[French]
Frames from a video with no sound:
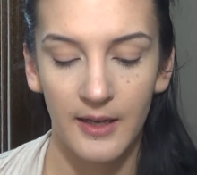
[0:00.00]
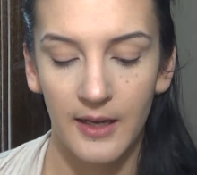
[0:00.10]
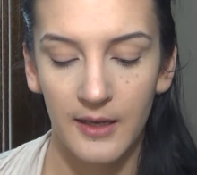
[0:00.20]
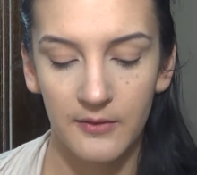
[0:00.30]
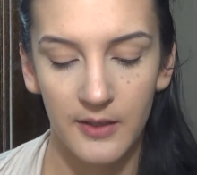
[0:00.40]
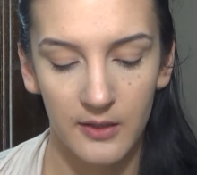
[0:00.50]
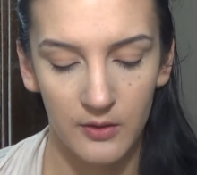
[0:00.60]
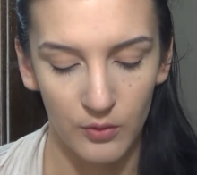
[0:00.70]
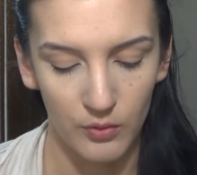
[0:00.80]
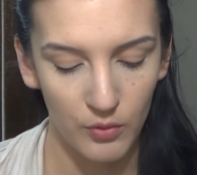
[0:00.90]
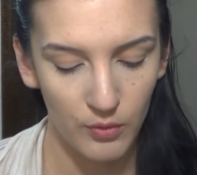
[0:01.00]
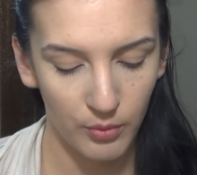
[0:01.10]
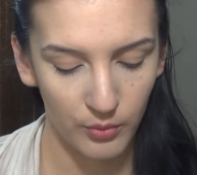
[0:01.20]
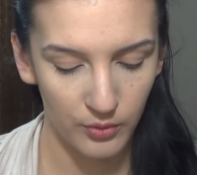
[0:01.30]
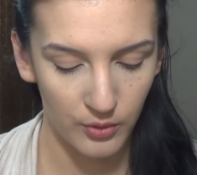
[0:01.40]
avec le
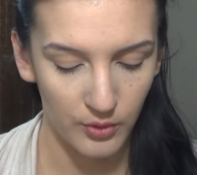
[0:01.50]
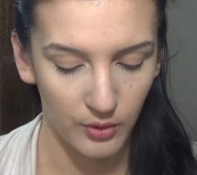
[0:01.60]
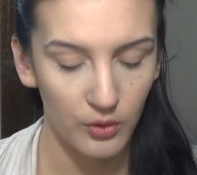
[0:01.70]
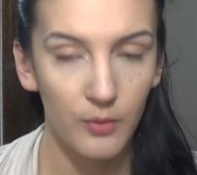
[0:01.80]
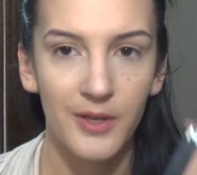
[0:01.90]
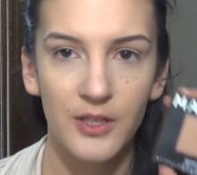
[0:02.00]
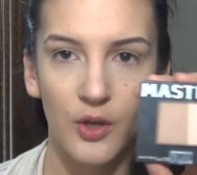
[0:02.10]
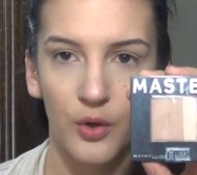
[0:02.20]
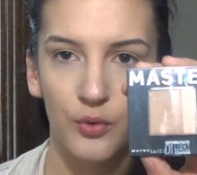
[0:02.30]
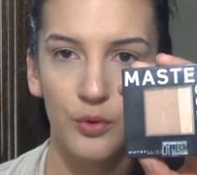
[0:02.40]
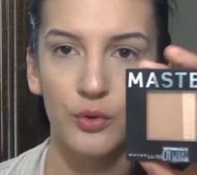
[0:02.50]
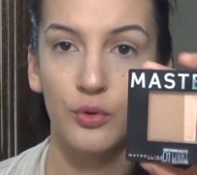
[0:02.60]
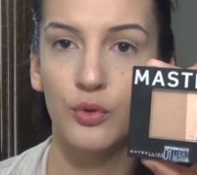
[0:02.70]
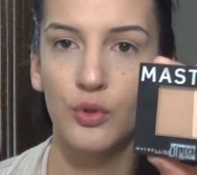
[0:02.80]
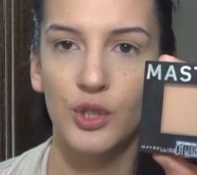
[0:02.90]
bronzer, le Master Cult
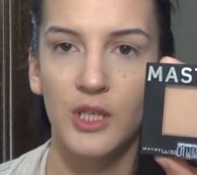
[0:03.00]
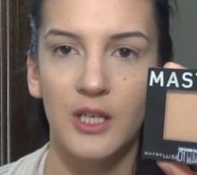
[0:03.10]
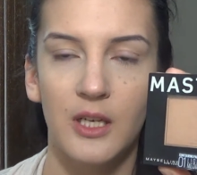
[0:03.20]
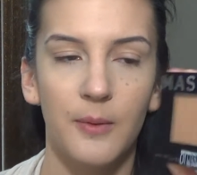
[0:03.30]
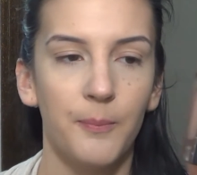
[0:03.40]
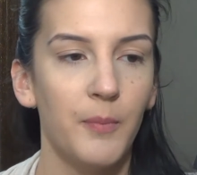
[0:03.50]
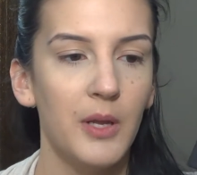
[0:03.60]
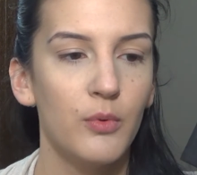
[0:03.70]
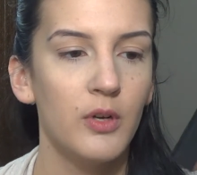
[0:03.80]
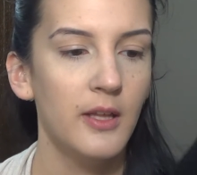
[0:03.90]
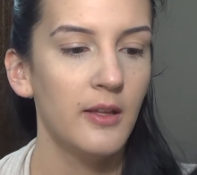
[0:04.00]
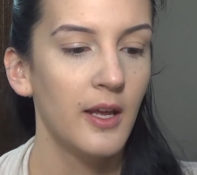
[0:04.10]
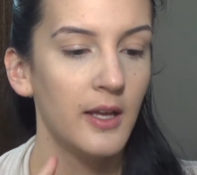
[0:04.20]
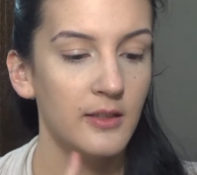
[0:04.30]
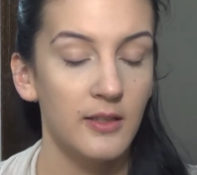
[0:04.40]
de chez Maybelline.
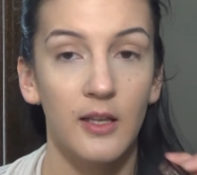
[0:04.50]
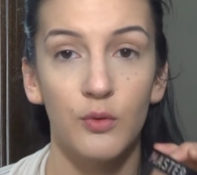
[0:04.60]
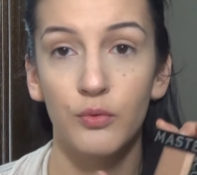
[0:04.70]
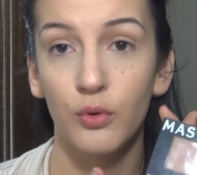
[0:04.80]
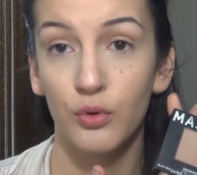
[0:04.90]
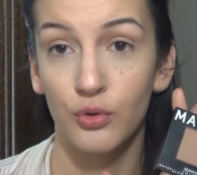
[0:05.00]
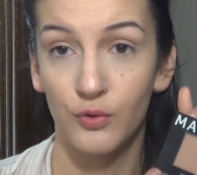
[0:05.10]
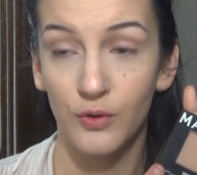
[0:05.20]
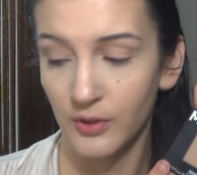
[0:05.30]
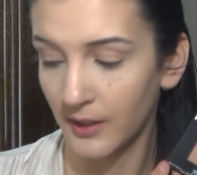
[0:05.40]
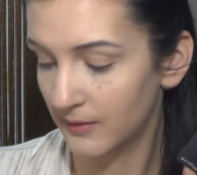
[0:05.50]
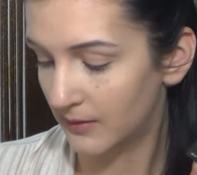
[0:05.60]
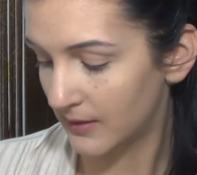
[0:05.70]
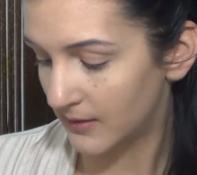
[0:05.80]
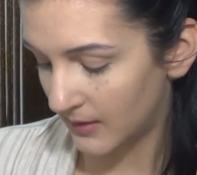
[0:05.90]
C'est un nouveau que je suis en train de
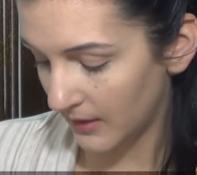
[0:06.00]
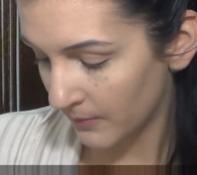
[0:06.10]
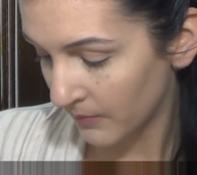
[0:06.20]
tester.